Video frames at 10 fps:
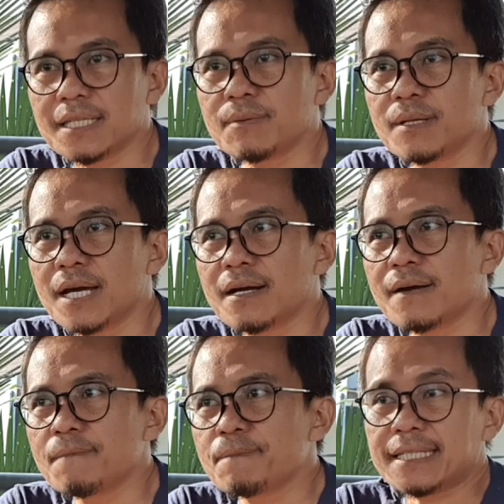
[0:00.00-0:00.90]
dia bilang
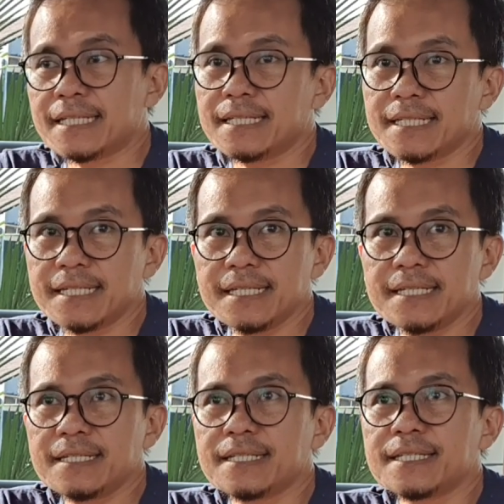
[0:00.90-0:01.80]
saat
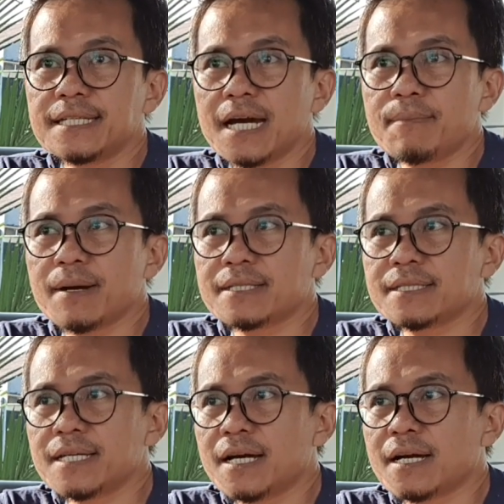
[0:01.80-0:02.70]
ini dia
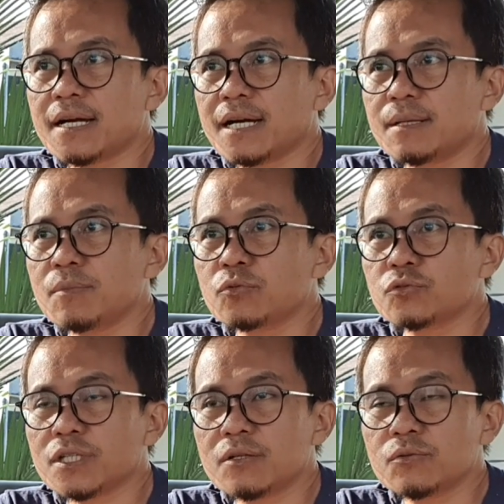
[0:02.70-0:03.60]
masih akan
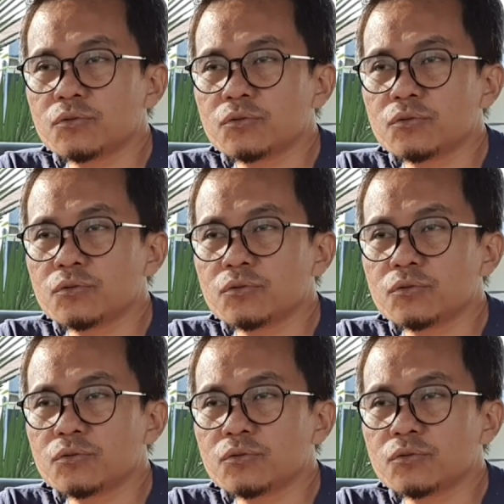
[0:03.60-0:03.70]
memutuskan